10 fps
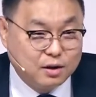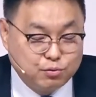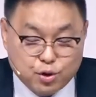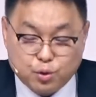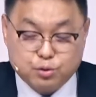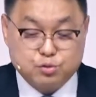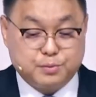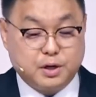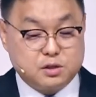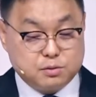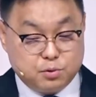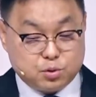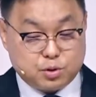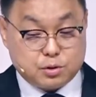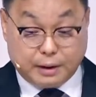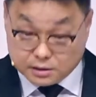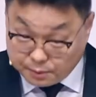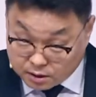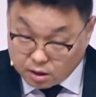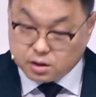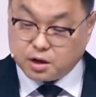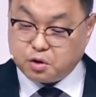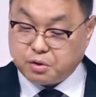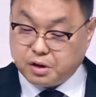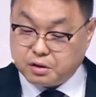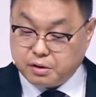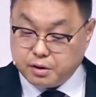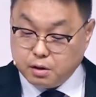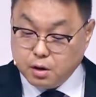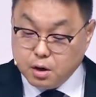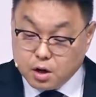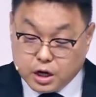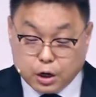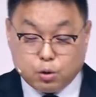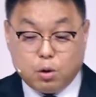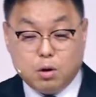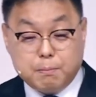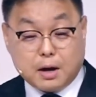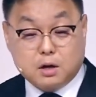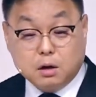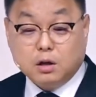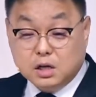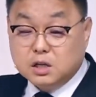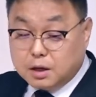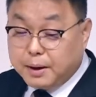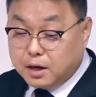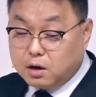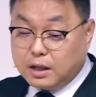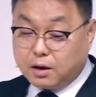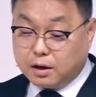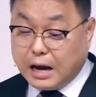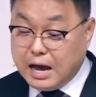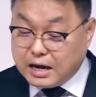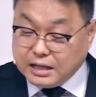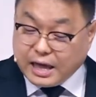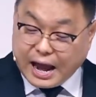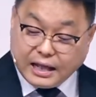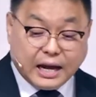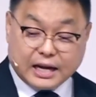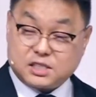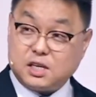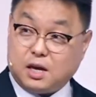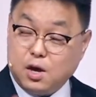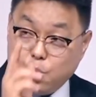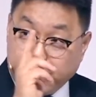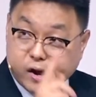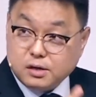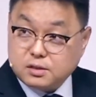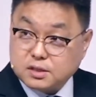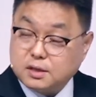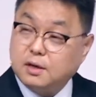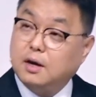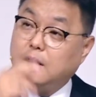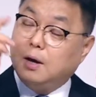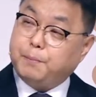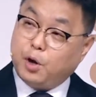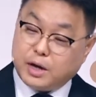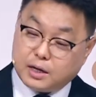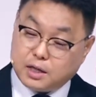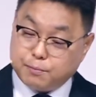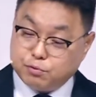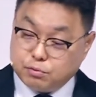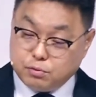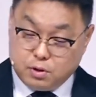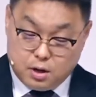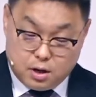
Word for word: 우리 교회도 좀 그랬으면 좋겠어. 마지막 때는 그렇게 될 거예요. 그리고 막 그런 일들이 막 일어난 거예요. 그러니까 근데 하나같이 웨일즈, 평양대 부흥,